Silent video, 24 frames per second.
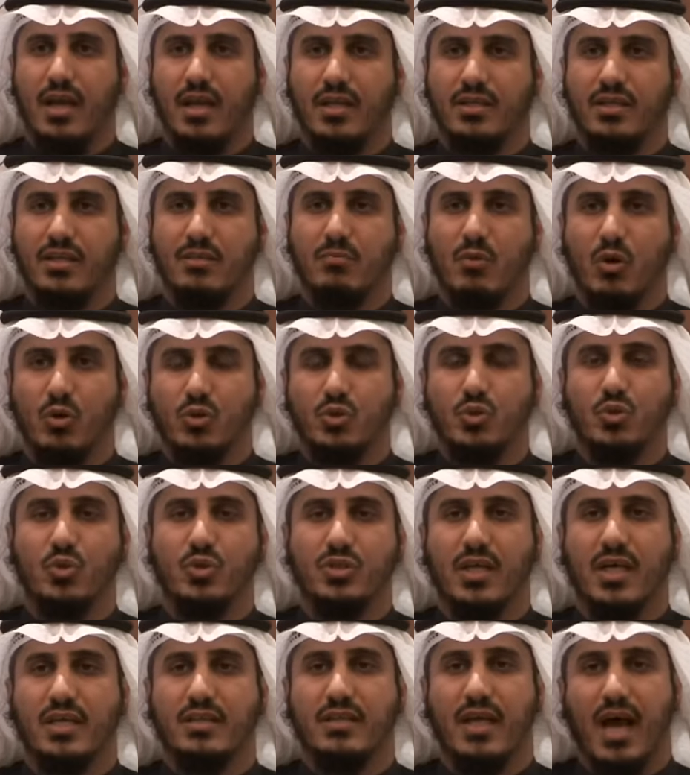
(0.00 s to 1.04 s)
التي
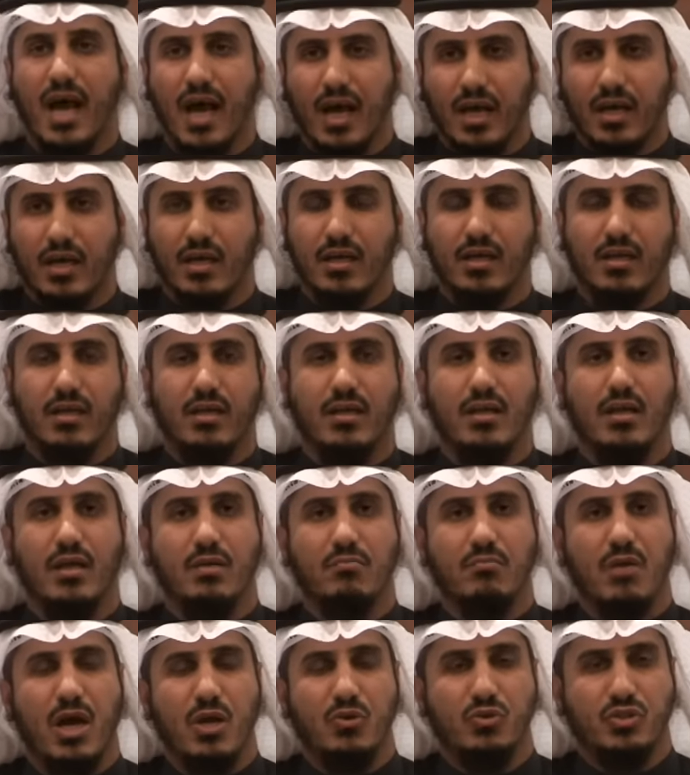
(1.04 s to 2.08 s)
موجودة داخل
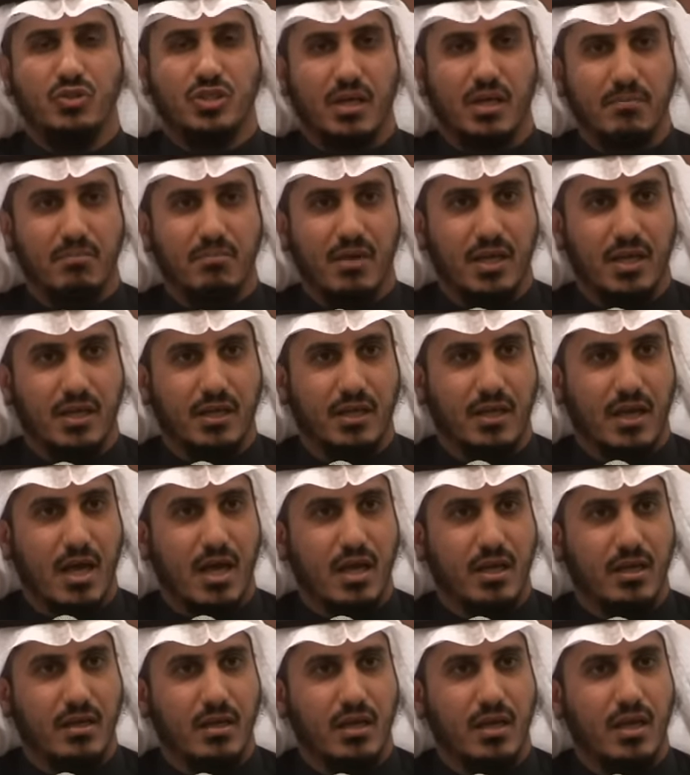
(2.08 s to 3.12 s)
ما يسمى
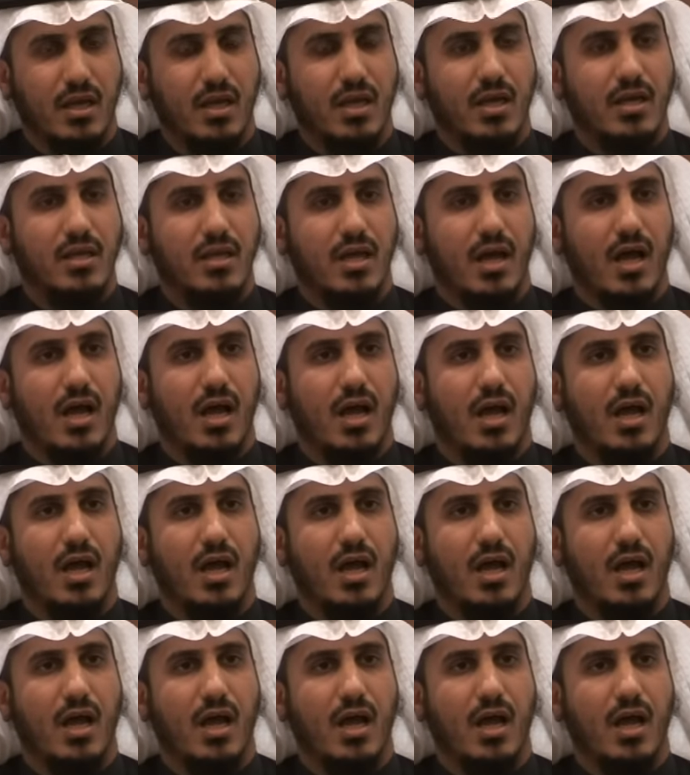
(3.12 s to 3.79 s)
إيران هي